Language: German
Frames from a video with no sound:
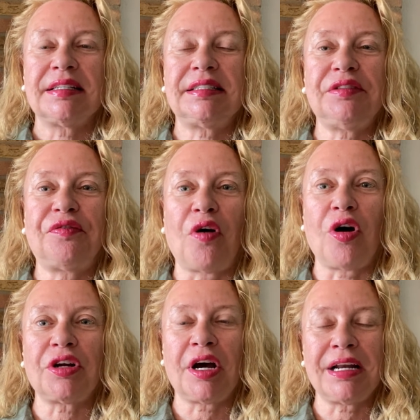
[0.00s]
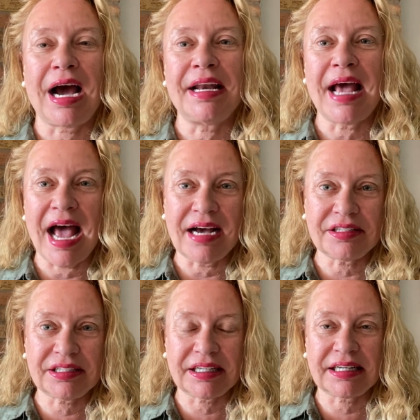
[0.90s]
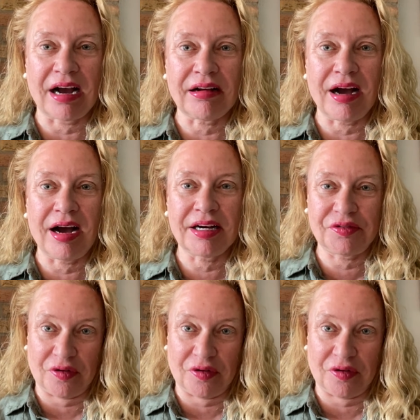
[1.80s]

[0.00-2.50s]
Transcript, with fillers: Sie fordern eine härtere Gangart,